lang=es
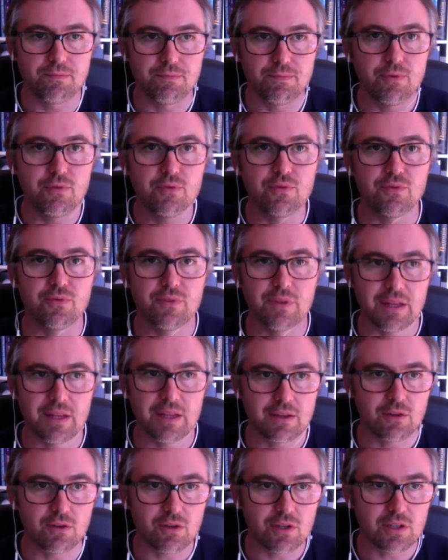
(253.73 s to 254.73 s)
pluf de
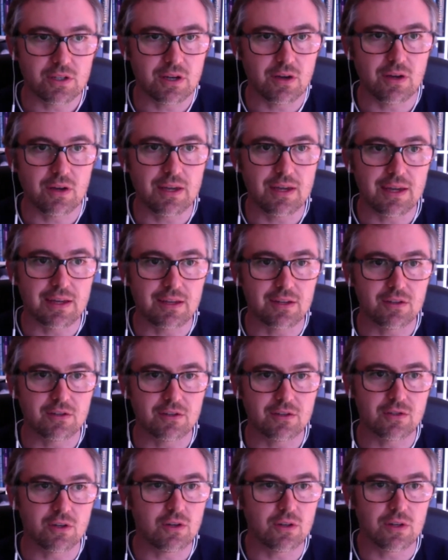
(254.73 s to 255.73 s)
todo eso y que no
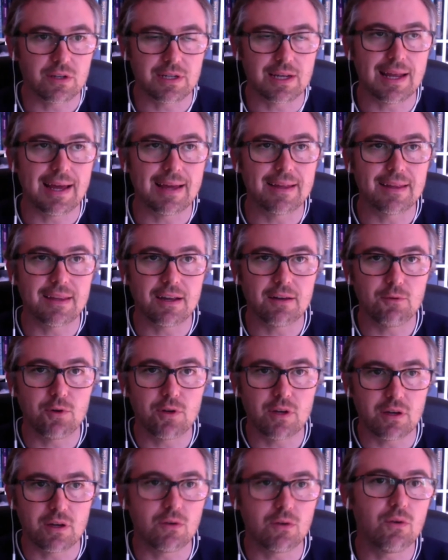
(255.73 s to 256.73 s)
solo sea la gente que
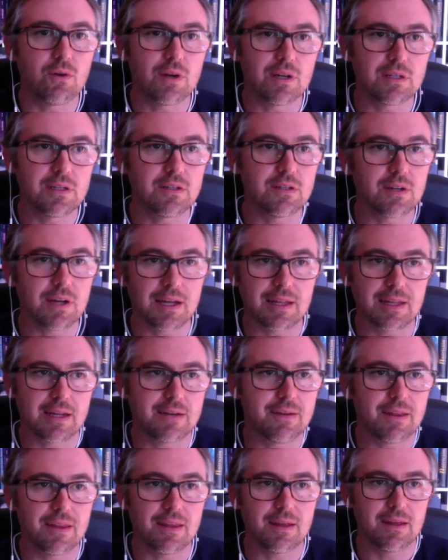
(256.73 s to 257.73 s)
busca en Google, sino que a
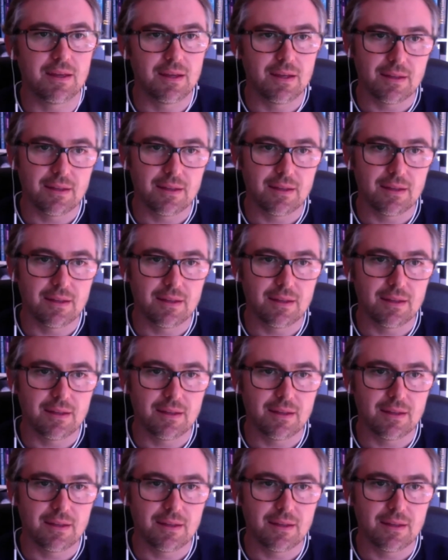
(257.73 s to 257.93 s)
través de,